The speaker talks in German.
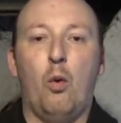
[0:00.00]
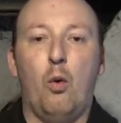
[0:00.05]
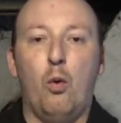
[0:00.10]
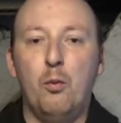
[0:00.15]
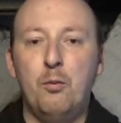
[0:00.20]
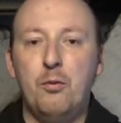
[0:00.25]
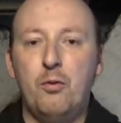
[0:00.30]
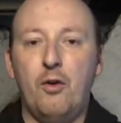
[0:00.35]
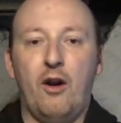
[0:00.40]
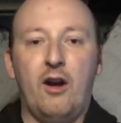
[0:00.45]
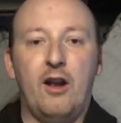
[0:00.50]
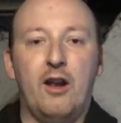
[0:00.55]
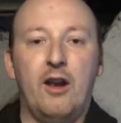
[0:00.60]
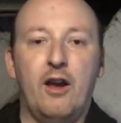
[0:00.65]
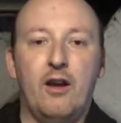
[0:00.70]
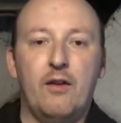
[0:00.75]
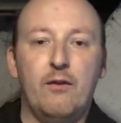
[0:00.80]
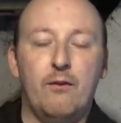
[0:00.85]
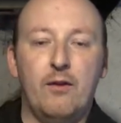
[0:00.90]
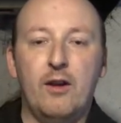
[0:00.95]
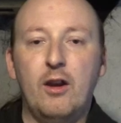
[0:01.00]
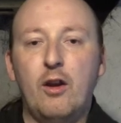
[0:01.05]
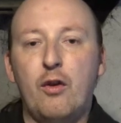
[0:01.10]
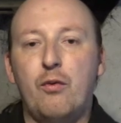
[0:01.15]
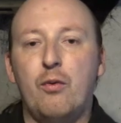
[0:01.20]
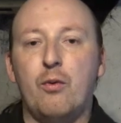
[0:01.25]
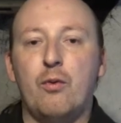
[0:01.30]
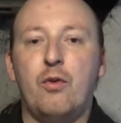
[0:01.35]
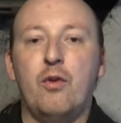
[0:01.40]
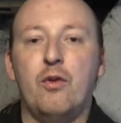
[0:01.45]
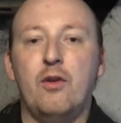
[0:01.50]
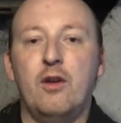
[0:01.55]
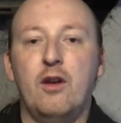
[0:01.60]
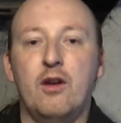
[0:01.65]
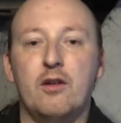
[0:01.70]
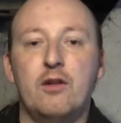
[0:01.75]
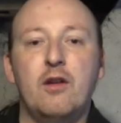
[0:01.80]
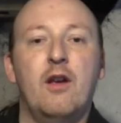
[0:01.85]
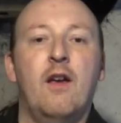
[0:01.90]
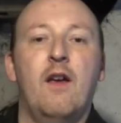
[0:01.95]
um zu erklären, wie das
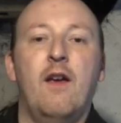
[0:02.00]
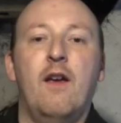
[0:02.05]
funktioniert,